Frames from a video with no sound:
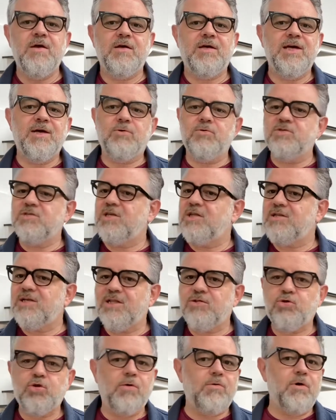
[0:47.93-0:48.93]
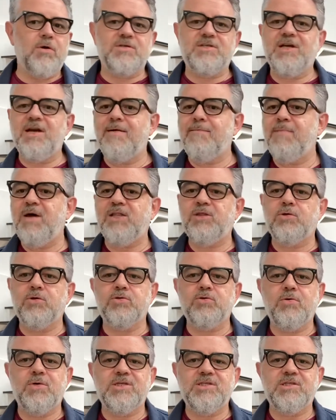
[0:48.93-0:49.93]
que concentra todos los elementos
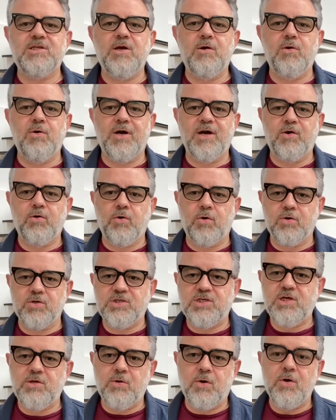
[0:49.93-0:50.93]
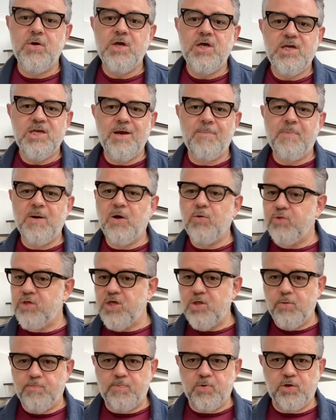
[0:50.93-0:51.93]
de un estilo reconocido y
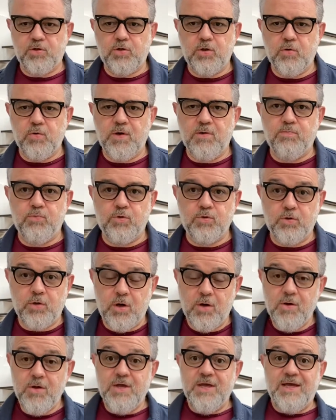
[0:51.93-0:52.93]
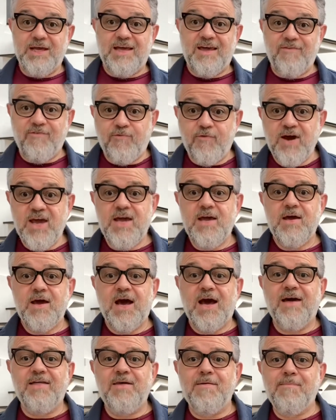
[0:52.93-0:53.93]
aplaudido por todo el mundo, que fue
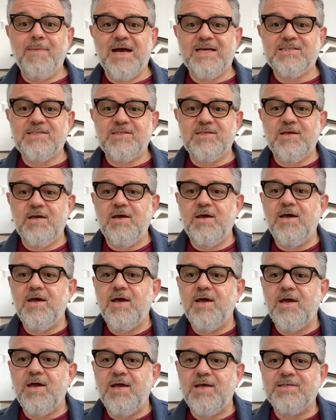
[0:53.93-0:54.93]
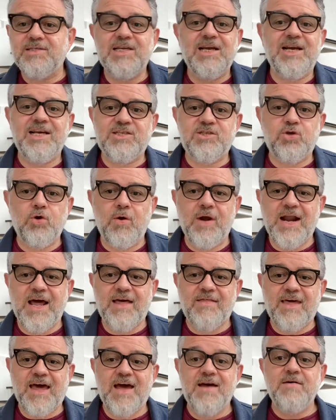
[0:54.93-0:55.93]
además eh,
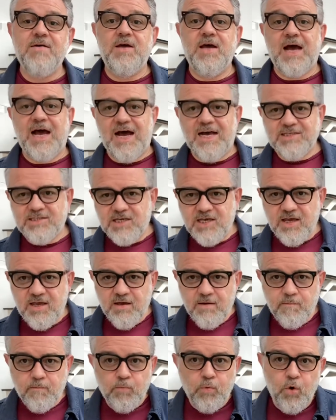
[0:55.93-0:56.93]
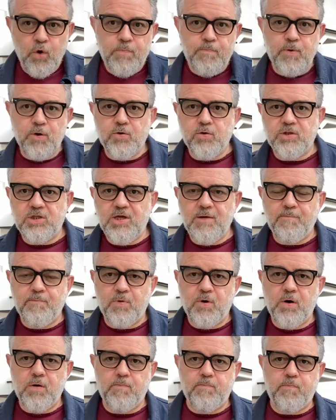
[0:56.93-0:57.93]
seleccionada hace muy poco
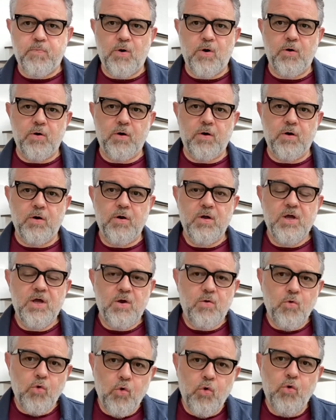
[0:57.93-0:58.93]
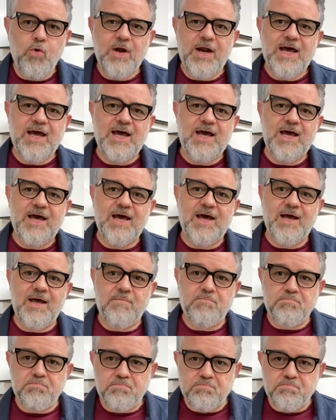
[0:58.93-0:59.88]
tiempo por una